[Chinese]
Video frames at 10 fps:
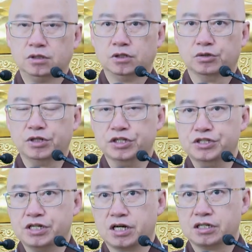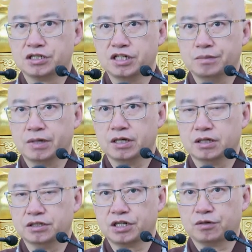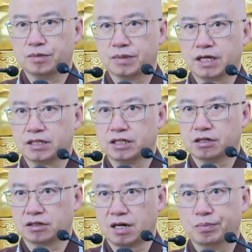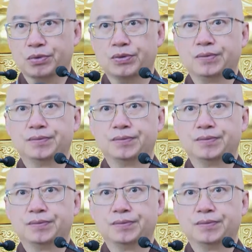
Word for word: 所以《金刚经》里面教我们大家要看破，